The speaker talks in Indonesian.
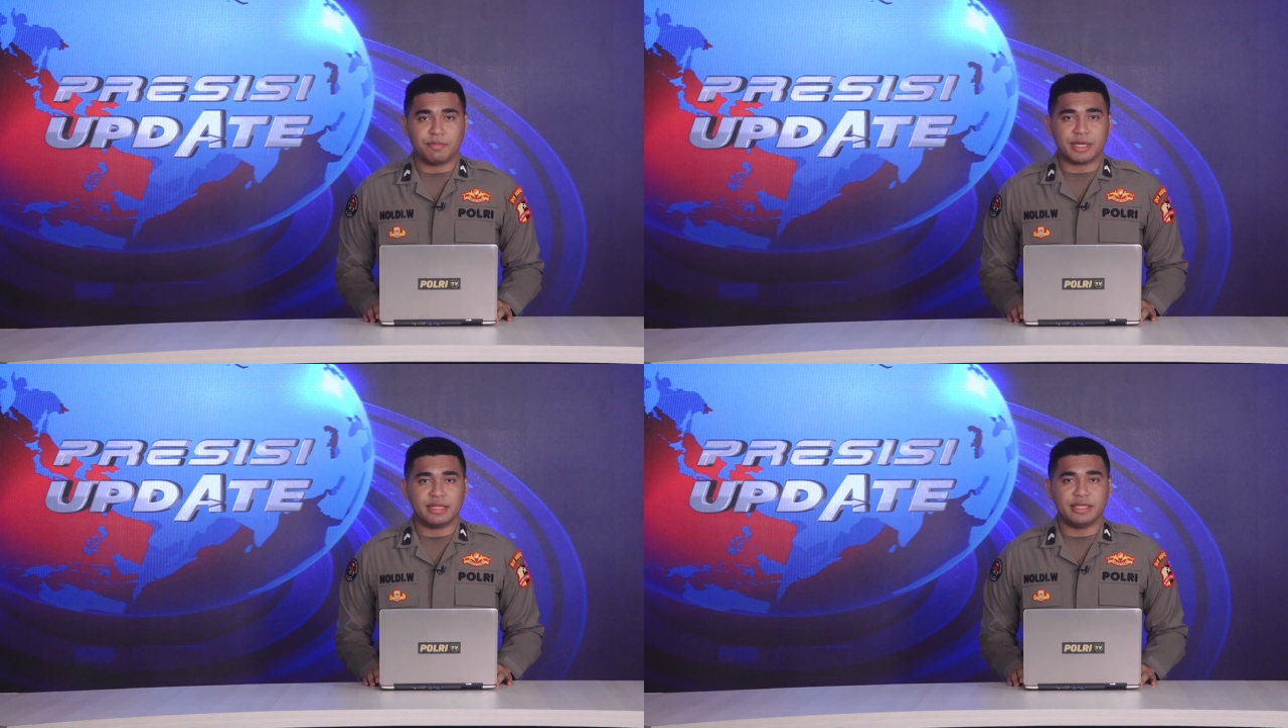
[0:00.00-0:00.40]

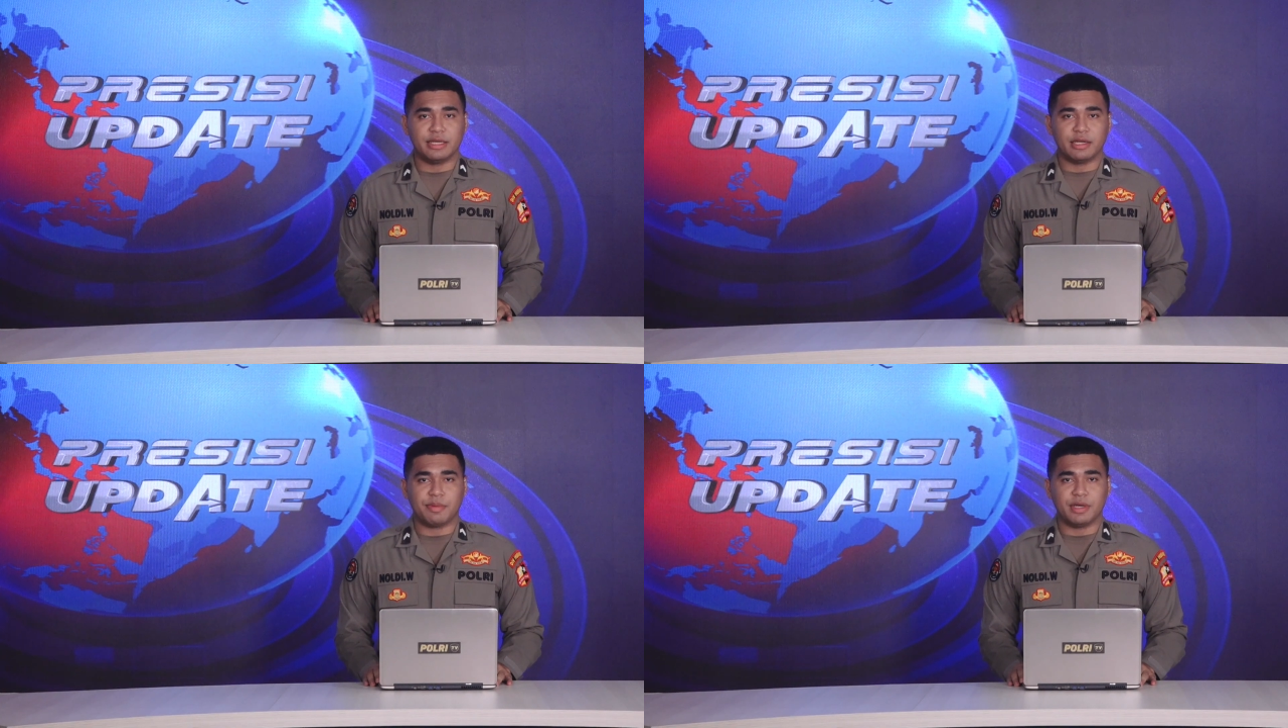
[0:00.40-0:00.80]

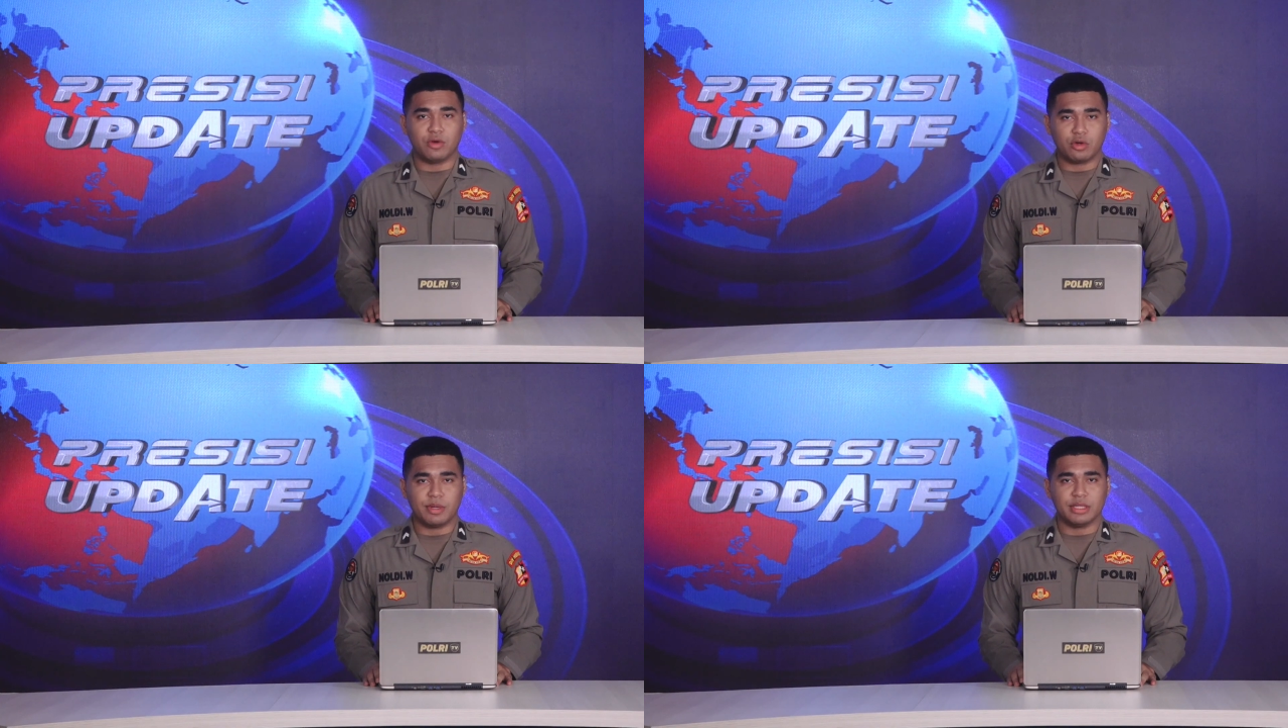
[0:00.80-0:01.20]
perhatian kepada
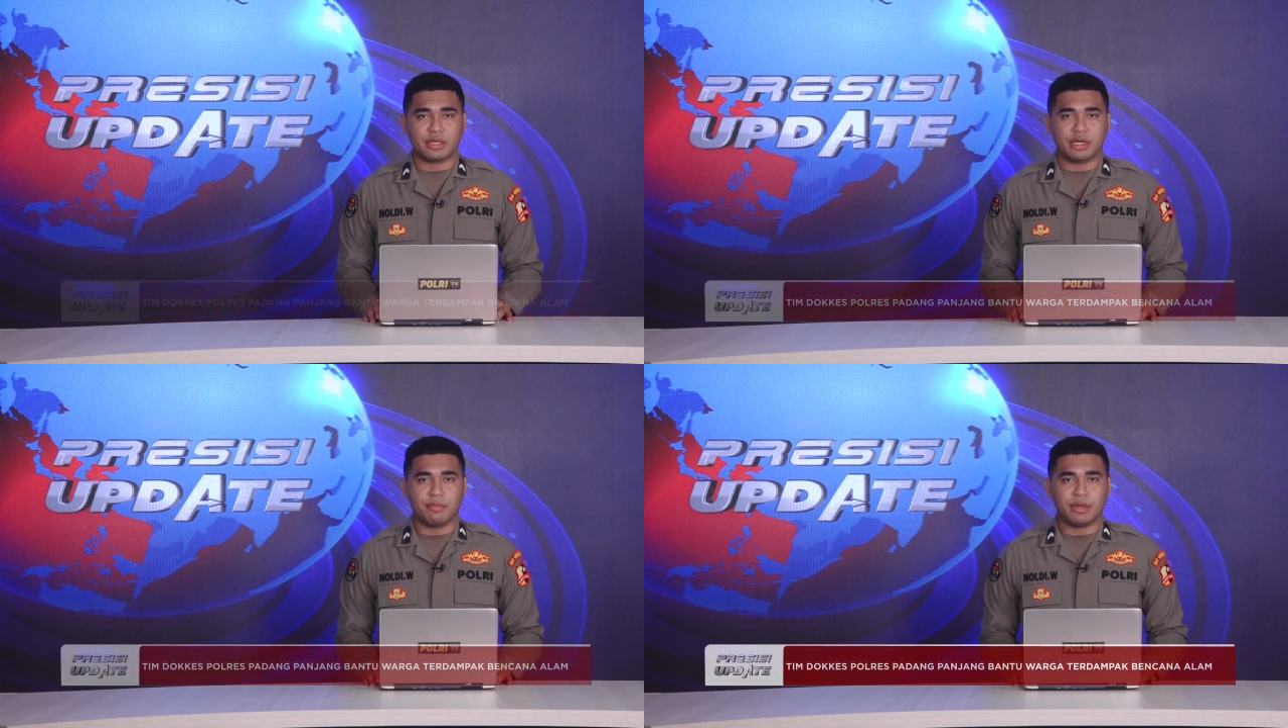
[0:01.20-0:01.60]
korban
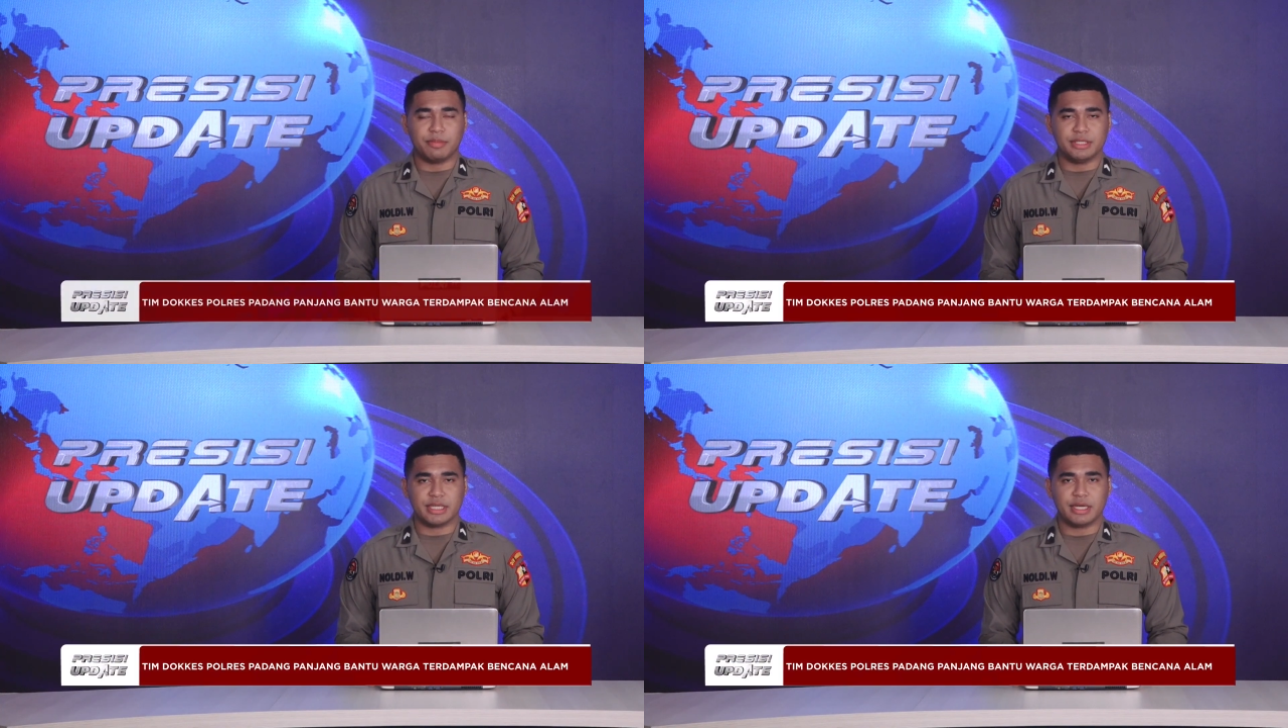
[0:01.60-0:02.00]
terdampak
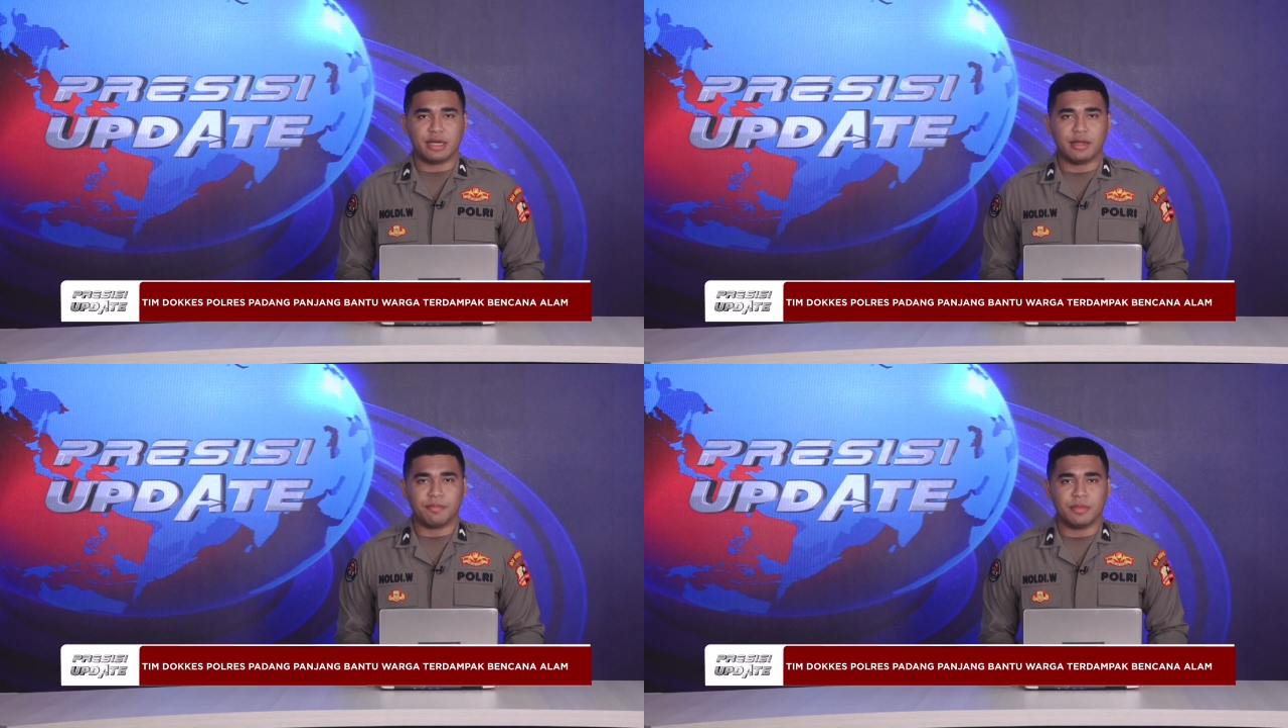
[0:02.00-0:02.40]
bencana
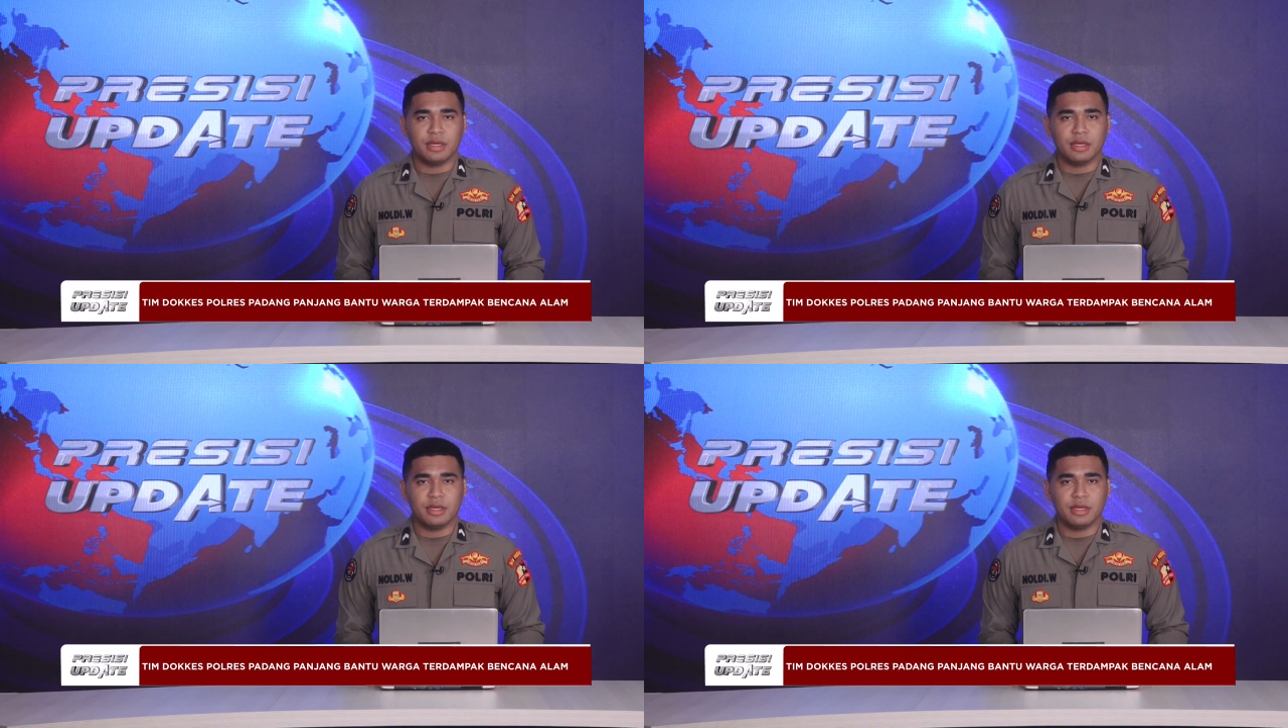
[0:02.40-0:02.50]
alam,